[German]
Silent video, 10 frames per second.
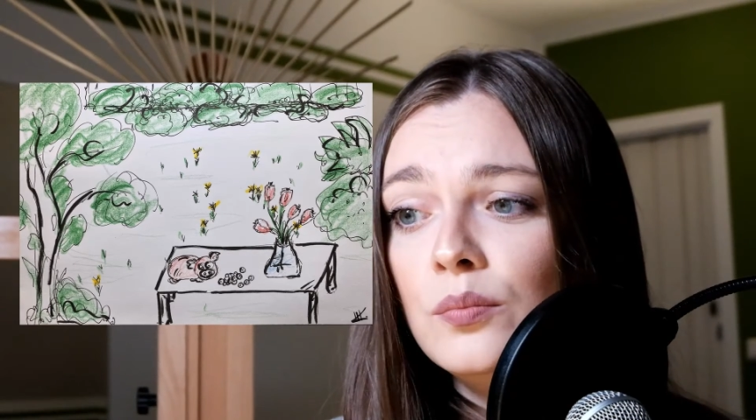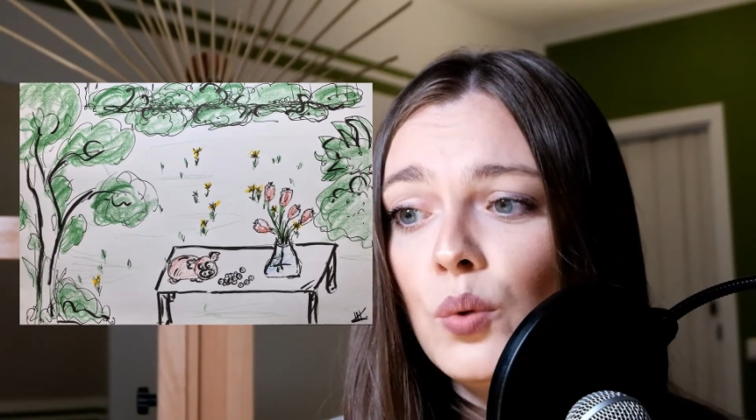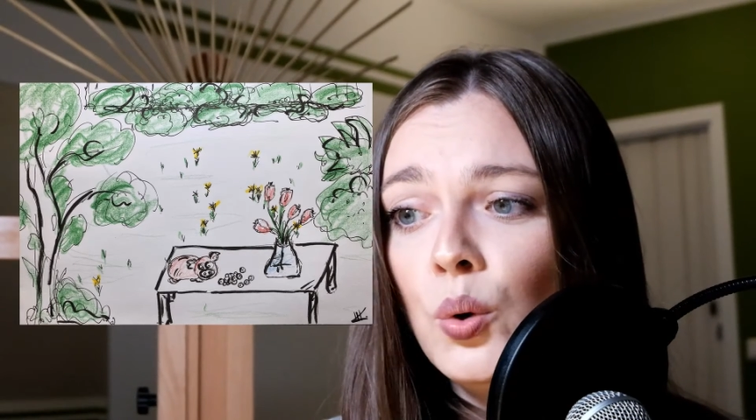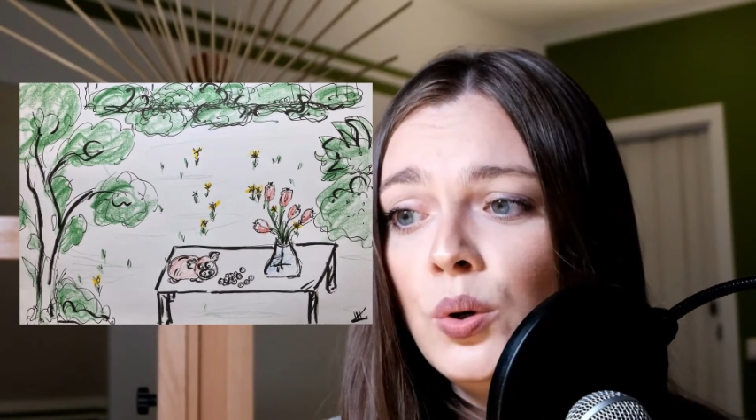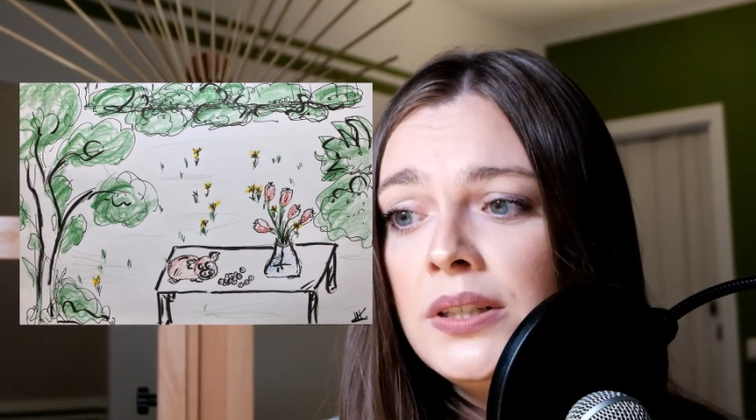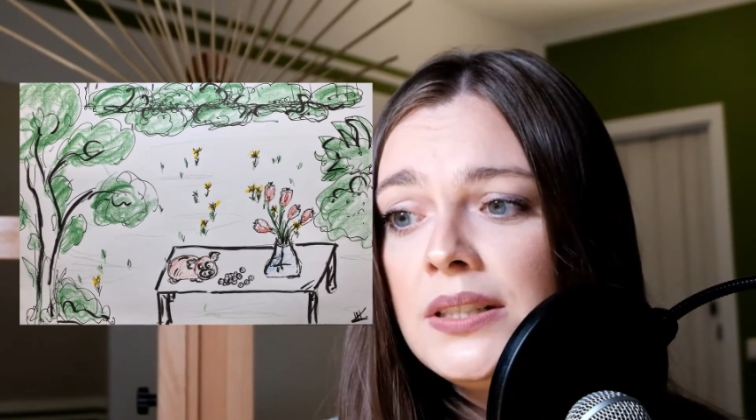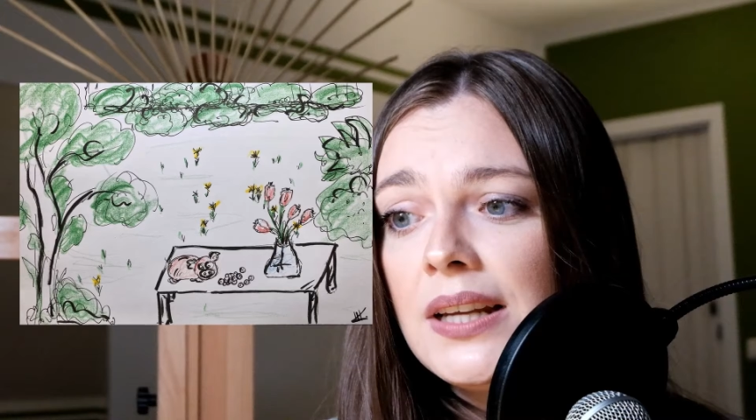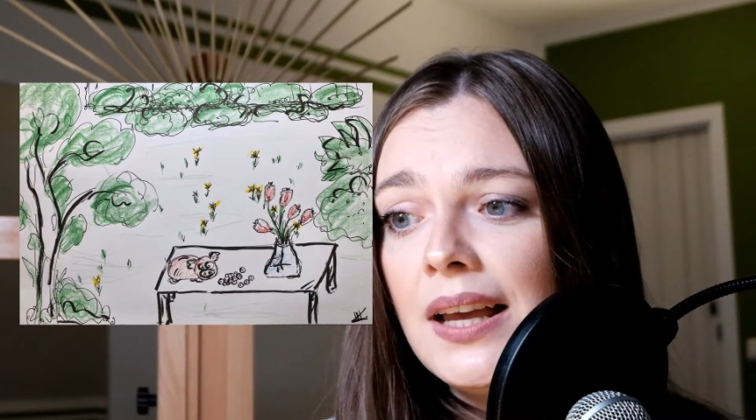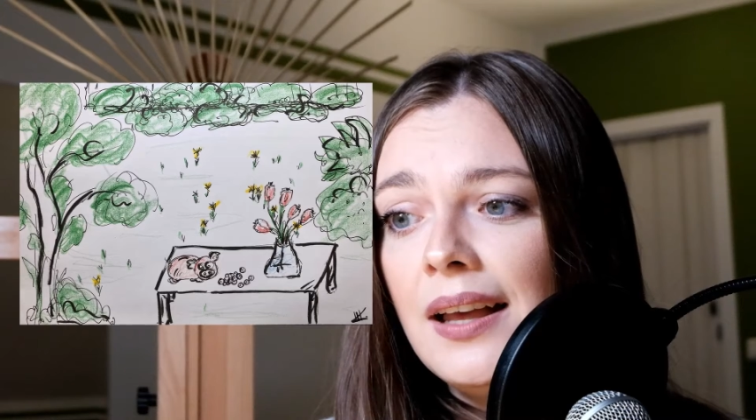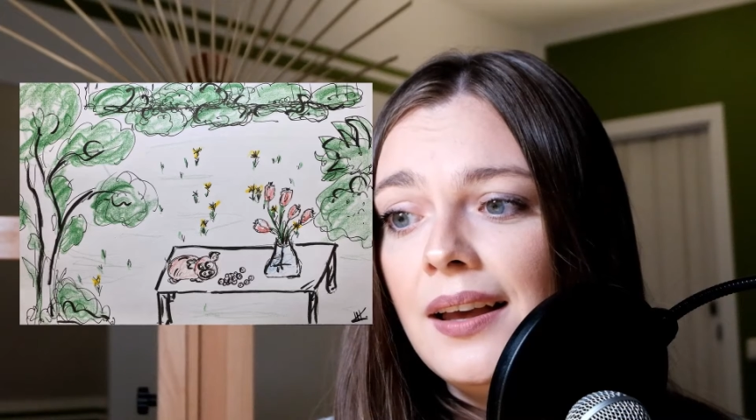Und
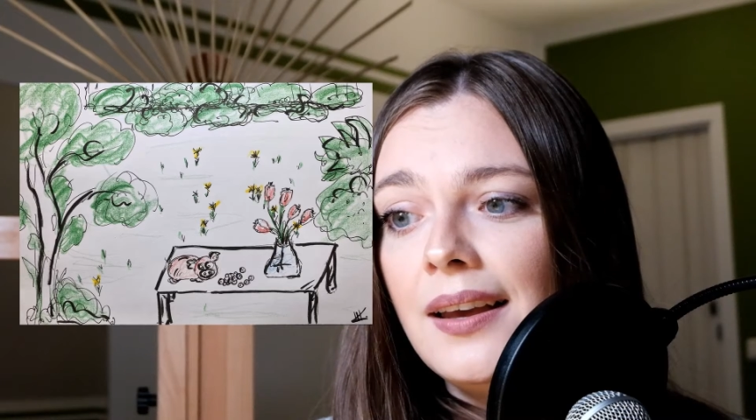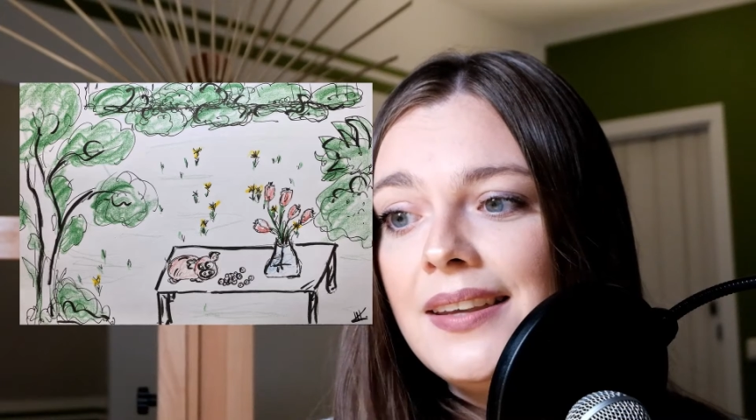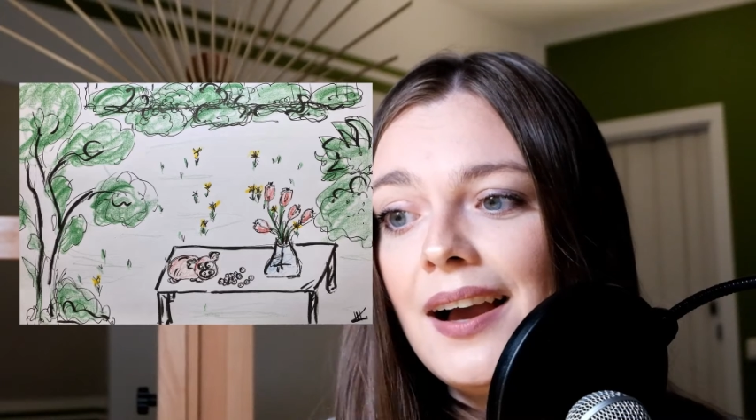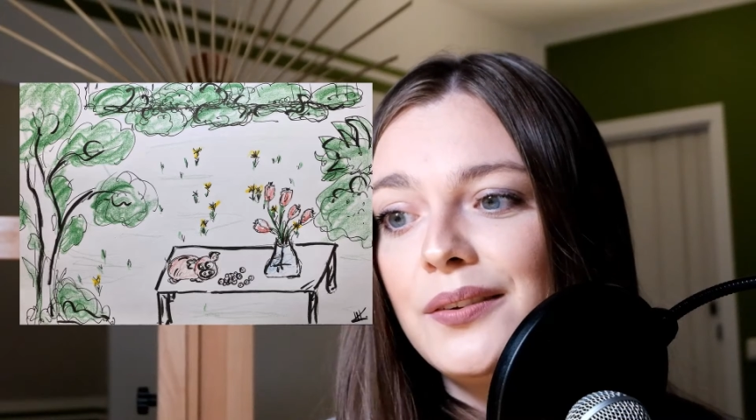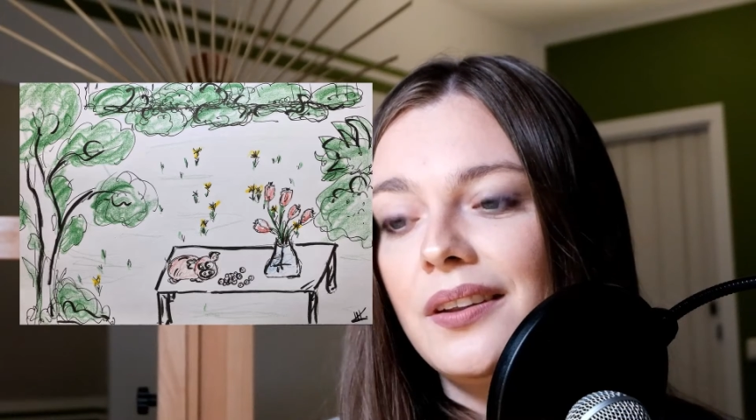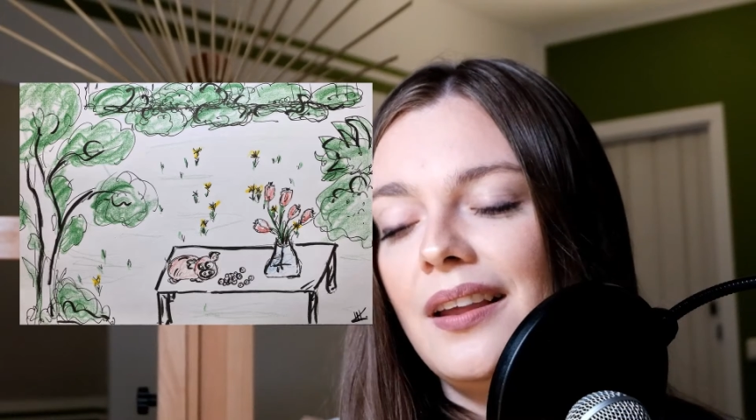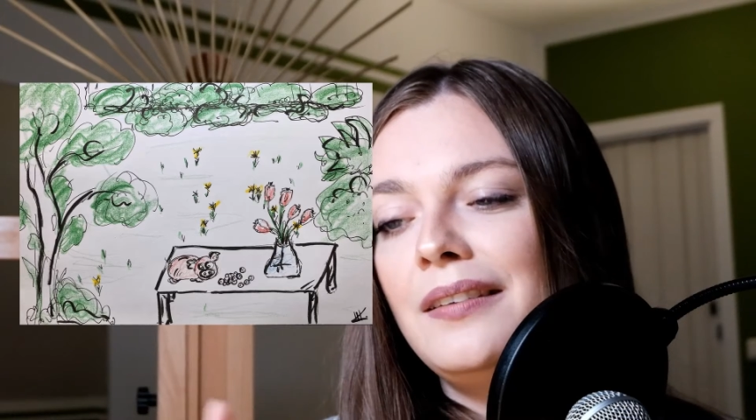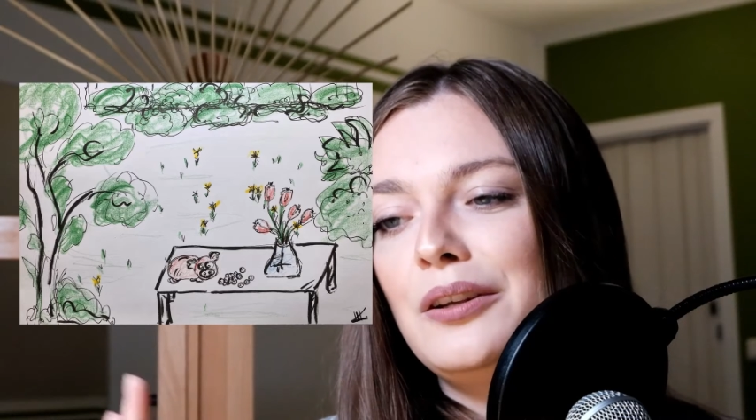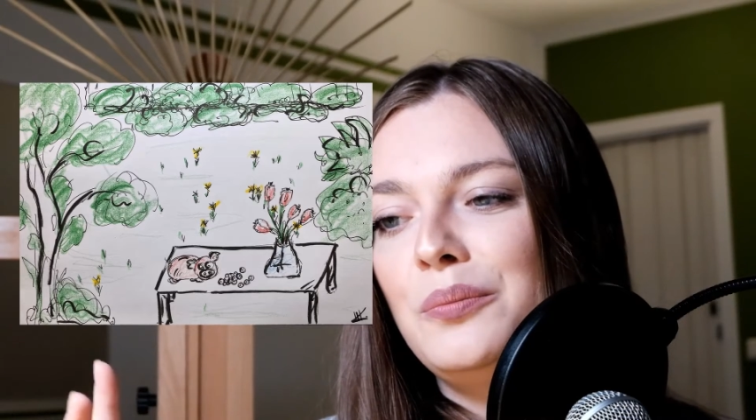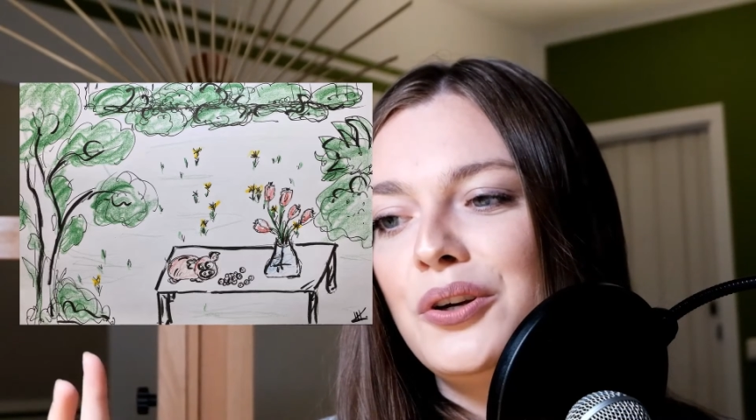ja, und dann
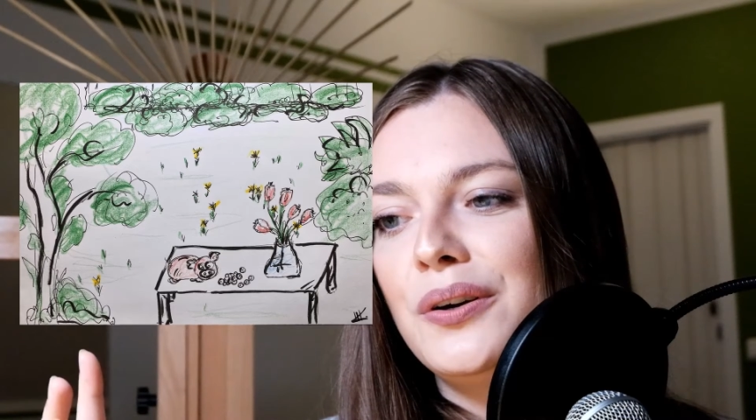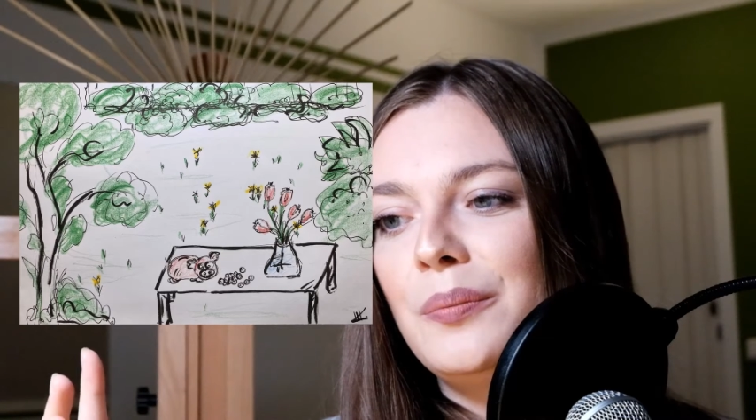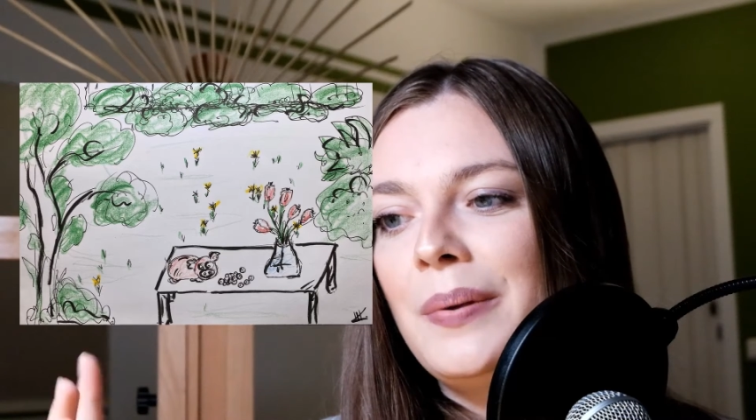dachte ich mir,